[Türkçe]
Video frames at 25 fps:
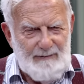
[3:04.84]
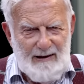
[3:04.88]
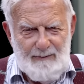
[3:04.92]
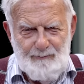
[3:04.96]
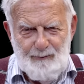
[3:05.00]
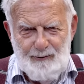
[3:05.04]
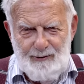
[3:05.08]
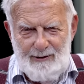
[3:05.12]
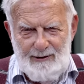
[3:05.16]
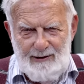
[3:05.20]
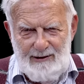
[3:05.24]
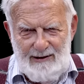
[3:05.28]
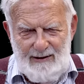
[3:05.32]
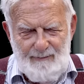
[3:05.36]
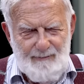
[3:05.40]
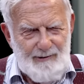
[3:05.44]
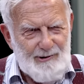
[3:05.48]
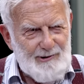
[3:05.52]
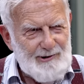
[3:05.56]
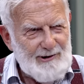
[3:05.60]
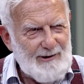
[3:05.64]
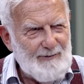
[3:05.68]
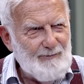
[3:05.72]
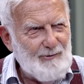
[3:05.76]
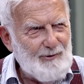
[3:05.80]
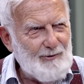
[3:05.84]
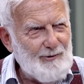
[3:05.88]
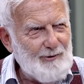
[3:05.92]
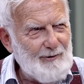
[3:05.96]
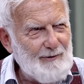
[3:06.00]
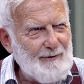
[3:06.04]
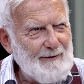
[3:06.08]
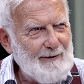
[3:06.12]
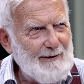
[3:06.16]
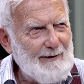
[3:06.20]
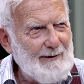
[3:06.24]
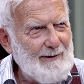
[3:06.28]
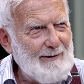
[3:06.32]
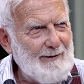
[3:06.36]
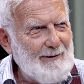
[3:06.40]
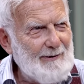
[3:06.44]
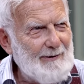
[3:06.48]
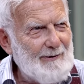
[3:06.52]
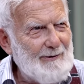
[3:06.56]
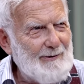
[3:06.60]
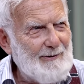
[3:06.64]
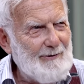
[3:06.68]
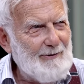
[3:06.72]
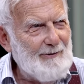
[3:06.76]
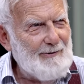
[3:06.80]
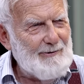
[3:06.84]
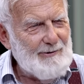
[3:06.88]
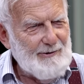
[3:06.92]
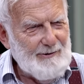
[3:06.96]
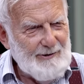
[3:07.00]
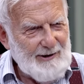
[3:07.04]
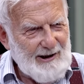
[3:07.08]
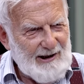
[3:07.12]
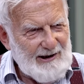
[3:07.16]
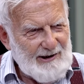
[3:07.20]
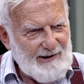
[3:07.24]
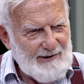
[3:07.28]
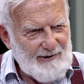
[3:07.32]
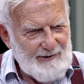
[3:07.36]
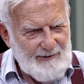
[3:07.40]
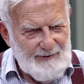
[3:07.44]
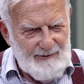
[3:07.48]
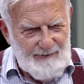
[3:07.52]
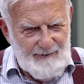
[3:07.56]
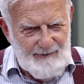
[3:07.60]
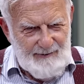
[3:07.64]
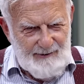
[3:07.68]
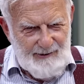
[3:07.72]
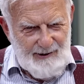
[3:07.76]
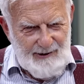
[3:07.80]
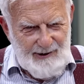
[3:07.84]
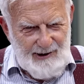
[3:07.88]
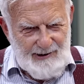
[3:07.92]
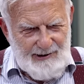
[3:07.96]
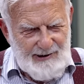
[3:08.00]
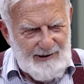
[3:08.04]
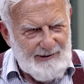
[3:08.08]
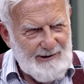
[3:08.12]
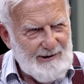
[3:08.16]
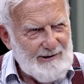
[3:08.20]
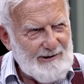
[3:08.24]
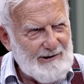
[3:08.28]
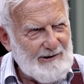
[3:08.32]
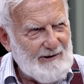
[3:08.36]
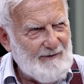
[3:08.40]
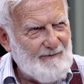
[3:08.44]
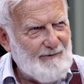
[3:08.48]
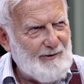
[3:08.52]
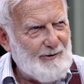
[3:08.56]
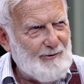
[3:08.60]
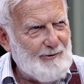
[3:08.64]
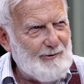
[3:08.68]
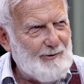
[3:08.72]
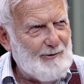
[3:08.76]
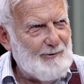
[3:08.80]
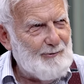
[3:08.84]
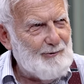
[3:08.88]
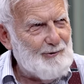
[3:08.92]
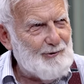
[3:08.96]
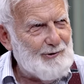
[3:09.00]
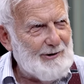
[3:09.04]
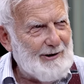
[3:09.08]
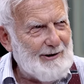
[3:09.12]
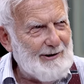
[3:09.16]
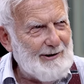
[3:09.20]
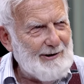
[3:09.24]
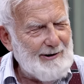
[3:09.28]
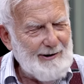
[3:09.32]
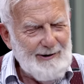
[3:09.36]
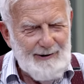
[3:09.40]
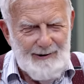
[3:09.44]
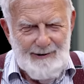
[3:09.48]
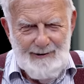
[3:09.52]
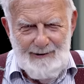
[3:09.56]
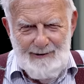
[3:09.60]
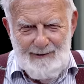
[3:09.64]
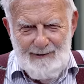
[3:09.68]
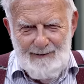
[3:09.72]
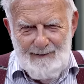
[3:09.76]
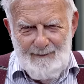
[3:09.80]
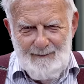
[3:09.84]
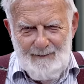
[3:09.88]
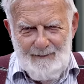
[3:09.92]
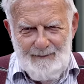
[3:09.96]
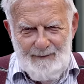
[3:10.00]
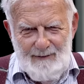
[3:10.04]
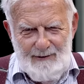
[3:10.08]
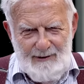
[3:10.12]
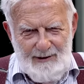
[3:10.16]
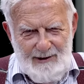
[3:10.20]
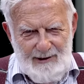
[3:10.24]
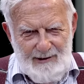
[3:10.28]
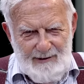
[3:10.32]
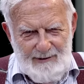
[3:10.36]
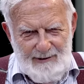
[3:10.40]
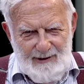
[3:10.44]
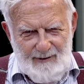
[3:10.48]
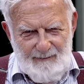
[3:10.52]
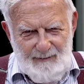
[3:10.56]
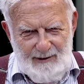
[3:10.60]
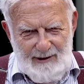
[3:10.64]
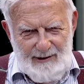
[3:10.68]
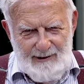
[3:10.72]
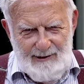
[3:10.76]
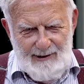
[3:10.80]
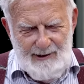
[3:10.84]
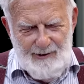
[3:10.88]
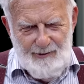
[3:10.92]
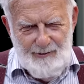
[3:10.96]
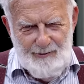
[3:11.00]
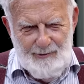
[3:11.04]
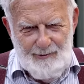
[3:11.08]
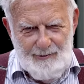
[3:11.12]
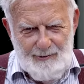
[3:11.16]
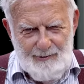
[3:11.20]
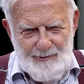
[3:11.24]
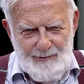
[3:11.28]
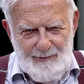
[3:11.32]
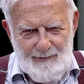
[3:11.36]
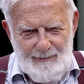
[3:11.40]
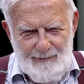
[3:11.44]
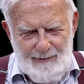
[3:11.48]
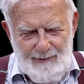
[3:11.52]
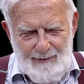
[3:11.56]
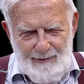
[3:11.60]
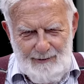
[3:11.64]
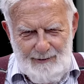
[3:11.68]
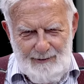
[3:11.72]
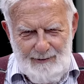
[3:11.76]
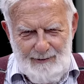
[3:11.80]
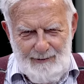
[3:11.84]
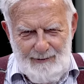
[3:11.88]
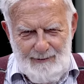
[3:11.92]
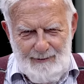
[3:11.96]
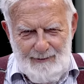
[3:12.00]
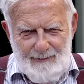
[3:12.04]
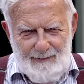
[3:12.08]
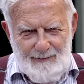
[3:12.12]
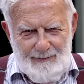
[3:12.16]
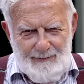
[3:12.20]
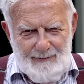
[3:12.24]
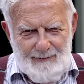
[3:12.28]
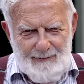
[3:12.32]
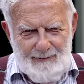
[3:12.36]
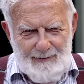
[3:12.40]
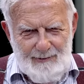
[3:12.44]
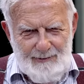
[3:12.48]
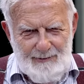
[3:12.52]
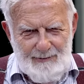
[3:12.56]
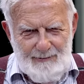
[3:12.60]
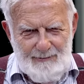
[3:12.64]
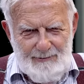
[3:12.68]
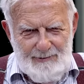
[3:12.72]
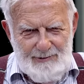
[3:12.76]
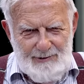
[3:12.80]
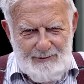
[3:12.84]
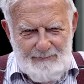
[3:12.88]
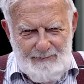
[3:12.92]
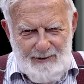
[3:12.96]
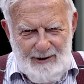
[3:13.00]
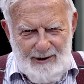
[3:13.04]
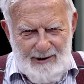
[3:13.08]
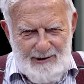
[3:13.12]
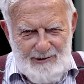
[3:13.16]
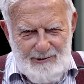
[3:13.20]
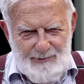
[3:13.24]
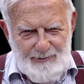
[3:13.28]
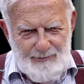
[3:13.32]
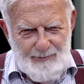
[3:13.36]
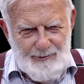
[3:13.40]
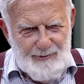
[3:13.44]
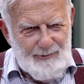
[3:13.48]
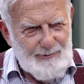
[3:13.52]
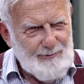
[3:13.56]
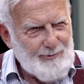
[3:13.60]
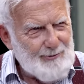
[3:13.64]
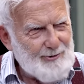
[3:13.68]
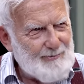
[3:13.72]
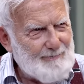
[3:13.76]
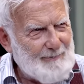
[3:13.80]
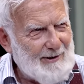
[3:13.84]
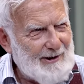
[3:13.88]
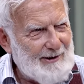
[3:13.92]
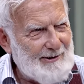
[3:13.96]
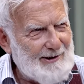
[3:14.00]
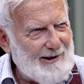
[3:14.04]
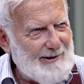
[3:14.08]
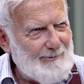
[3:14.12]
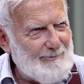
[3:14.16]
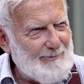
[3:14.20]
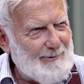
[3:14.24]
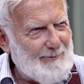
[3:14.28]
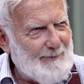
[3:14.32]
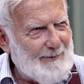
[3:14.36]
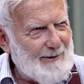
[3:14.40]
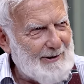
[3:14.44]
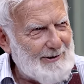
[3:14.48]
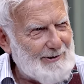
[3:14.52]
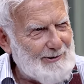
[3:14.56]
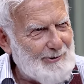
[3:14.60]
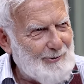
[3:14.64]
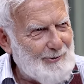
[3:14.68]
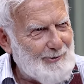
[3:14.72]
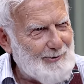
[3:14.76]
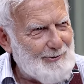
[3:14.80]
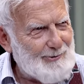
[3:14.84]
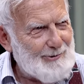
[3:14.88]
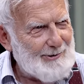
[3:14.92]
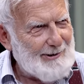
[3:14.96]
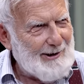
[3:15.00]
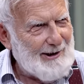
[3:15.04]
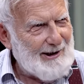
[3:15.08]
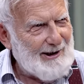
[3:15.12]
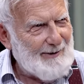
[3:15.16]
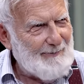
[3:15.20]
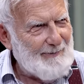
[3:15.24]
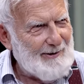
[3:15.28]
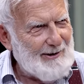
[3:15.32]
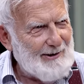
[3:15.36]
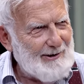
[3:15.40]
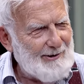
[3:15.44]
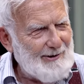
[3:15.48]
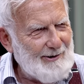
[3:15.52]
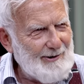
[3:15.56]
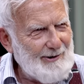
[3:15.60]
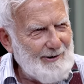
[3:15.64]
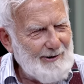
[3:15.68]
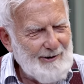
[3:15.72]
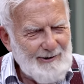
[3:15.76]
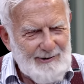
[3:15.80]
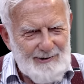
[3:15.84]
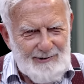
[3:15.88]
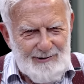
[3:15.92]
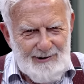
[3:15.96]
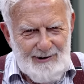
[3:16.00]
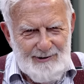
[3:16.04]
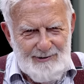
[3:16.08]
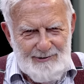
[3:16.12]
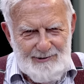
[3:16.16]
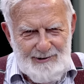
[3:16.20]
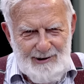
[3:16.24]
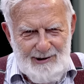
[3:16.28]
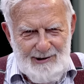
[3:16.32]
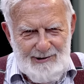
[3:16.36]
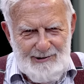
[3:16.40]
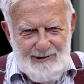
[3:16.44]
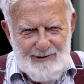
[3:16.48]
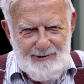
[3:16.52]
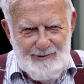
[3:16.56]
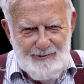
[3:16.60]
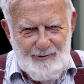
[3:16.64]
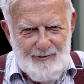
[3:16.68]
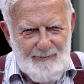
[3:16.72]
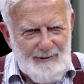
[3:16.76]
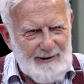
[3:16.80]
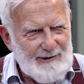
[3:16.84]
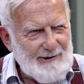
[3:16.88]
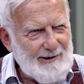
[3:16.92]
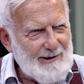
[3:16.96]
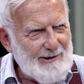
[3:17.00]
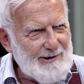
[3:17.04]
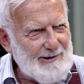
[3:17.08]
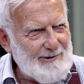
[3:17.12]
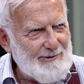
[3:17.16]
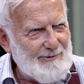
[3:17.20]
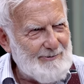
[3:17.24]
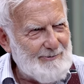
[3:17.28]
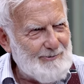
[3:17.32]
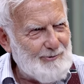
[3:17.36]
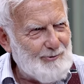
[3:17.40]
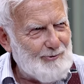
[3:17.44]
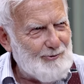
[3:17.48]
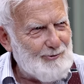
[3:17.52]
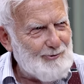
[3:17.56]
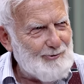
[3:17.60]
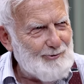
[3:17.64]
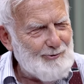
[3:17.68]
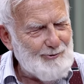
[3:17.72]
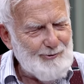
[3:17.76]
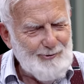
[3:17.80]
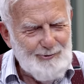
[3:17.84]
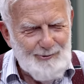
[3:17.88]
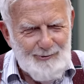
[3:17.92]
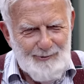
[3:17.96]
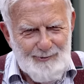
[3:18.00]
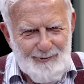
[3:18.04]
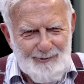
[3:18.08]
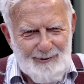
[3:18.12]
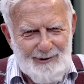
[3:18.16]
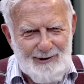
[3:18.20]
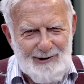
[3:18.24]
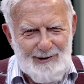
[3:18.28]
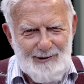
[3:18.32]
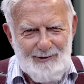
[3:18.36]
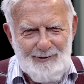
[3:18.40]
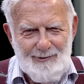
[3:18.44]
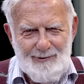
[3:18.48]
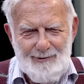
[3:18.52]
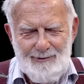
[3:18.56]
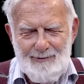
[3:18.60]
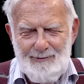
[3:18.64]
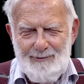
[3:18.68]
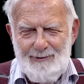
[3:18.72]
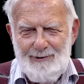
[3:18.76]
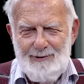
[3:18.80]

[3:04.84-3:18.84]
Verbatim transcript: ben bunları yemeyeceğim diyor. Diyet reçetesini veriyor uşağına. Diyet yemeği geliyor. İşte biraz tuzsuz peynir, bir parça küçücük ekmek, şeysiz domates, tuzsuz onu yiyor.